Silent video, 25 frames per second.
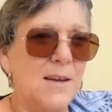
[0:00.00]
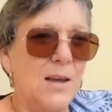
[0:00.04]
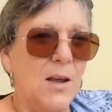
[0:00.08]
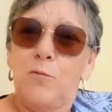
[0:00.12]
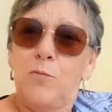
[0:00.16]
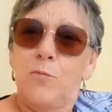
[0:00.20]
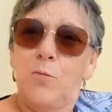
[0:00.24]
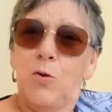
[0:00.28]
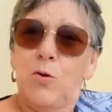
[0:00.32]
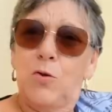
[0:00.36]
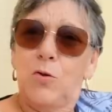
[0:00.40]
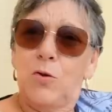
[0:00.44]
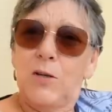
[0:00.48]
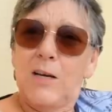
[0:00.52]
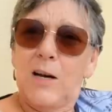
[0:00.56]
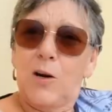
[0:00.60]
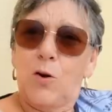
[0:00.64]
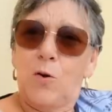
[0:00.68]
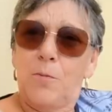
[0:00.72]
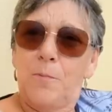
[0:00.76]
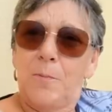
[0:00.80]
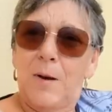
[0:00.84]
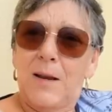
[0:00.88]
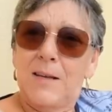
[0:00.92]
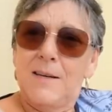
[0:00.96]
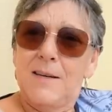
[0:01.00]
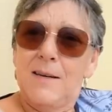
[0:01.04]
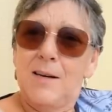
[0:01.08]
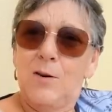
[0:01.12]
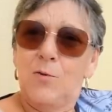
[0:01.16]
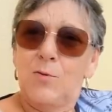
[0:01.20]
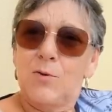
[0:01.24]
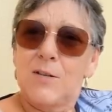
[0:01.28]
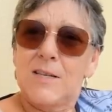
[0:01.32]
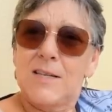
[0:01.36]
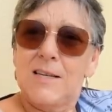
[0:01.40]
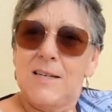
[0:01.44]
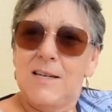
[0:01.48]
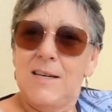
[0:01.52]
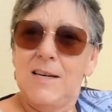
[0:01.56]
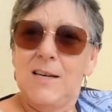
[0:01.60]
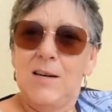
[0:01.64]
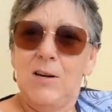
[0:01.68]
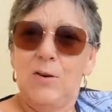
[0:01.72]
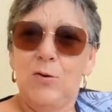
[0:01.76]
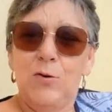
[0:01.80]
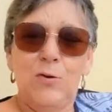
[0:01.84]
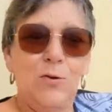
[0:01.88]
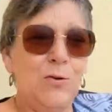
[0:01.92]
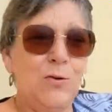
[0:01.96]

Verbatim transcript: Vous me tenez compagnie aussi